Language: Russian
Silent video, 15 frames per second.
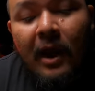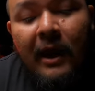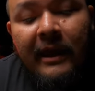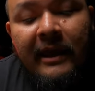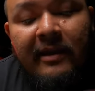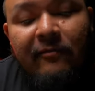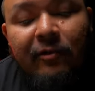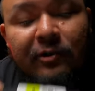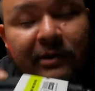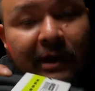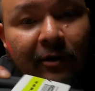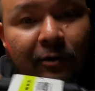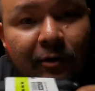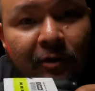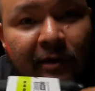И вот
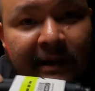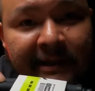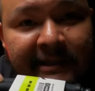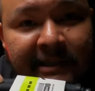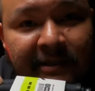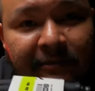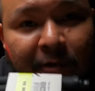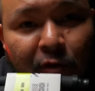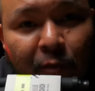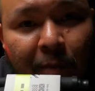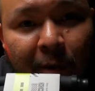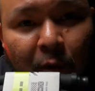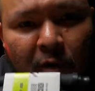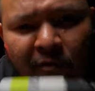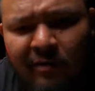так вот он красиво
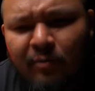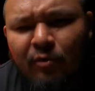упакован.